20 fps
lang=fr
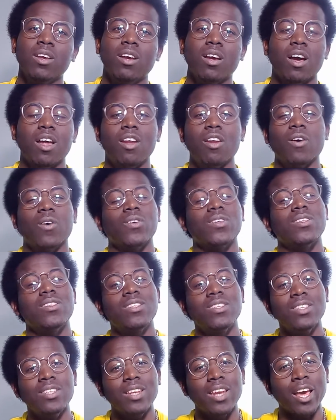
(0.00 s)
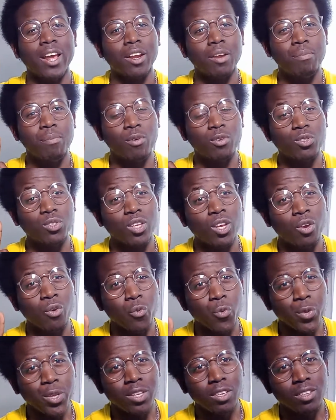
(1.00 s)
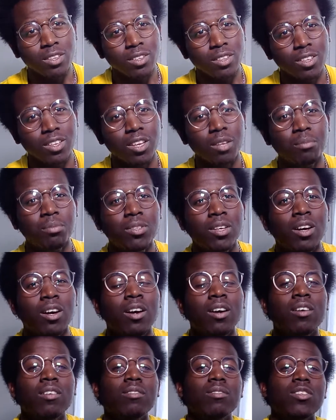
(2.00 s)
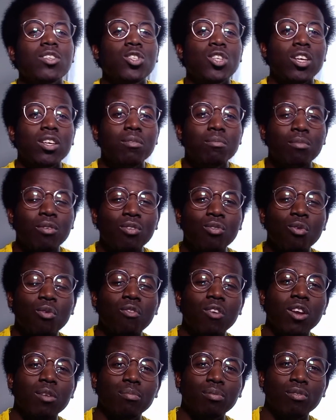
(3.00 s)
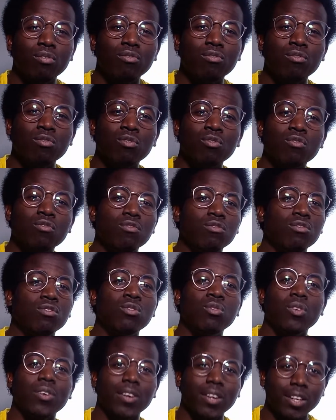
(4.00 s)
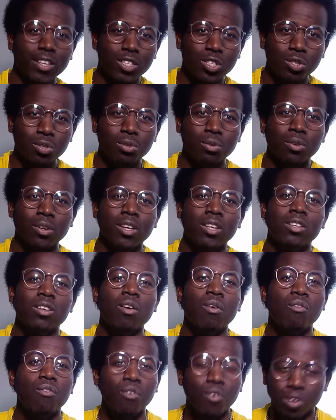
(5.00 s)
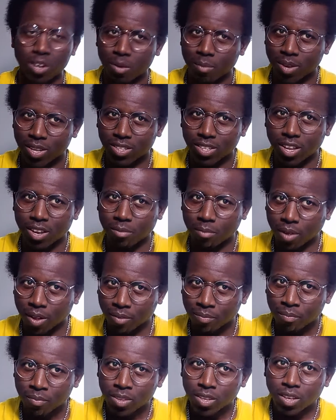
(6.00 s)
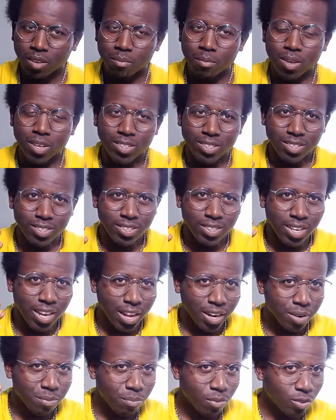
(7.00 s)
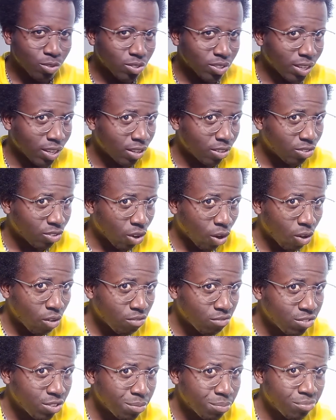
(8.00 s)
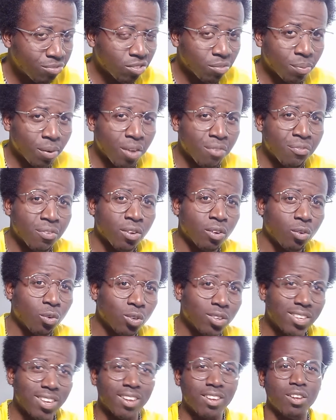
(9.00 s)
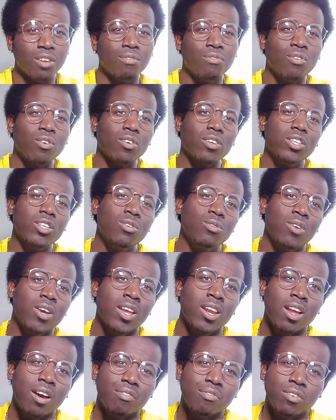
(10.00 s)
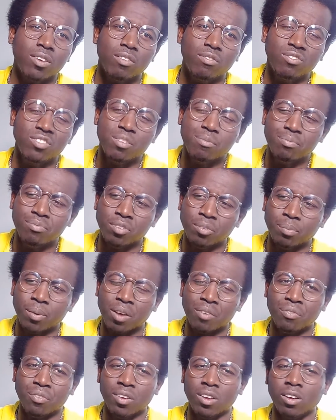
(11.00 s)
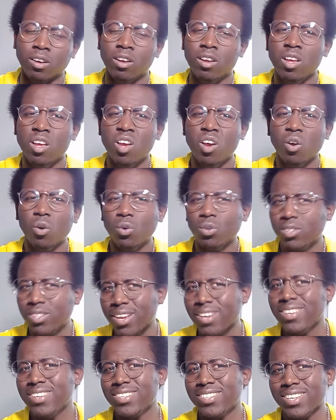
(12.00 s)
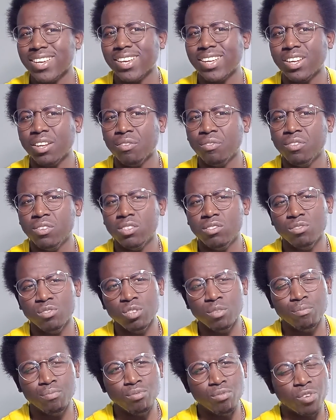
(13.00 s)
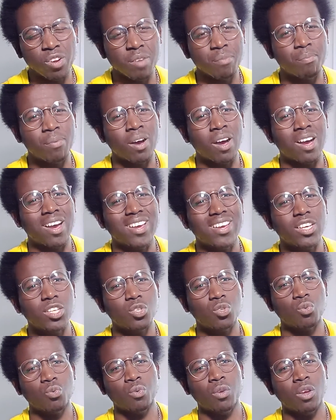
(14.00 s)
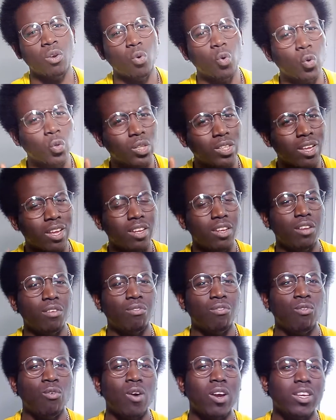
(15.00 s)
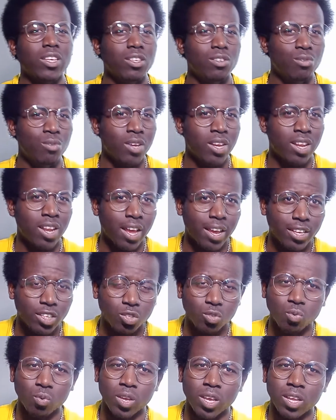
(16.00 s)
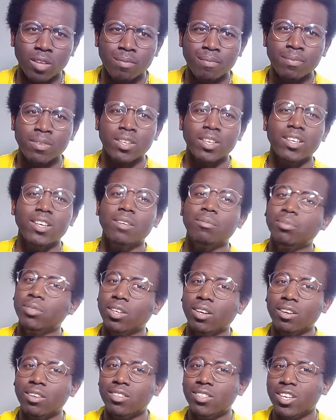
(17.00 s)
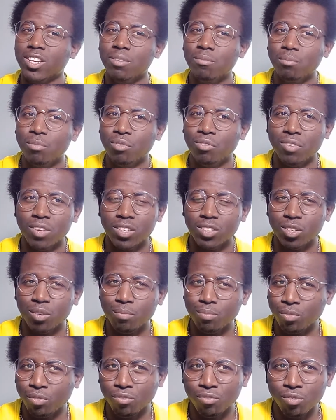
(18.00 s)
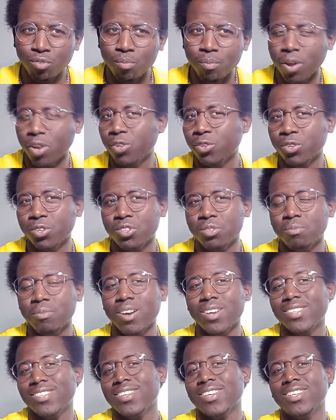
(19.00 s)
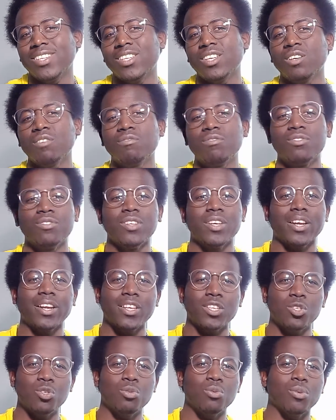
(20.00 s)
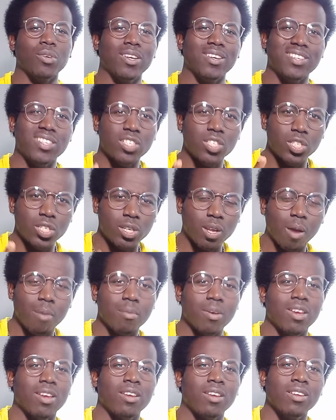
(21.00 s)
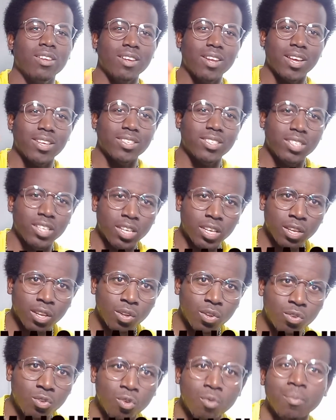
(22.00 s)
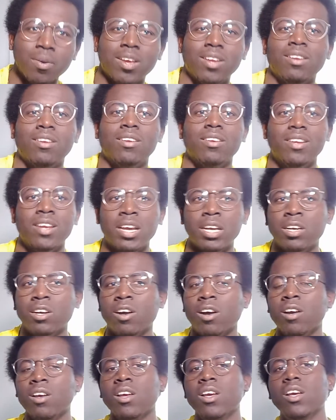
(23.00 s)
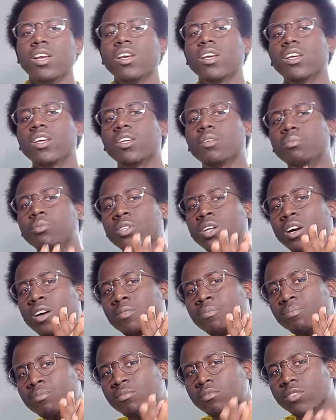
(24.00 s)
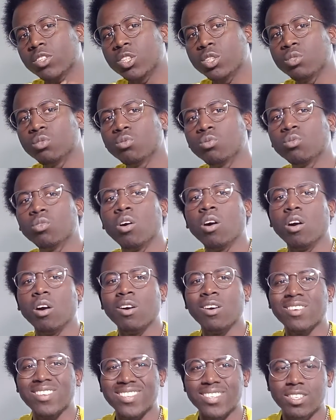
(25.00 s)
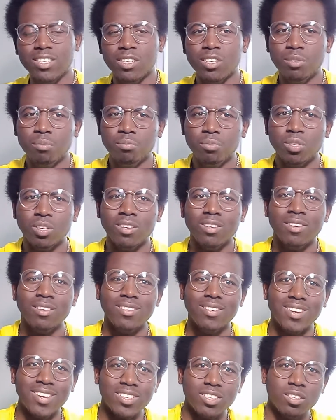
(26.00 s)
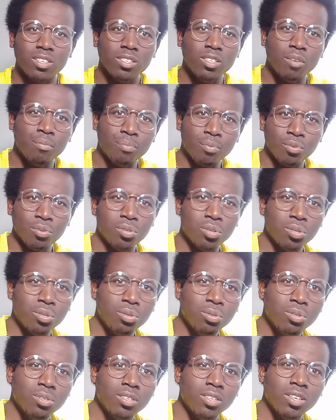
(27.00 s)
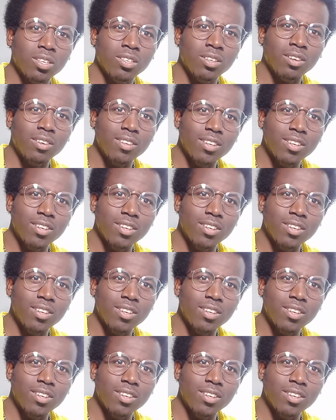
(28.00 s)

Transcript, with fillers: Alors, si la réponse est oui, eh bien, j'ai une bonne nouvelle pour vous, vous réussirez fondamentalement. Mais si la réponse est non, vous ne pouvez pas faire autant d'efforts qu'il ou elle a fait, vous ne pouvez pas faire autant de sacrifices, vous ne pourrez pas essuyer autant de fois qu'il ou elle a essuyé, eh bien, j'ai une mauvaise pour vous, malheureusement, c'est que vous ne réussirez jamais dans ces domaines. D'accord eh bien, tu nous euh, guides mieux dans ces processus que euh,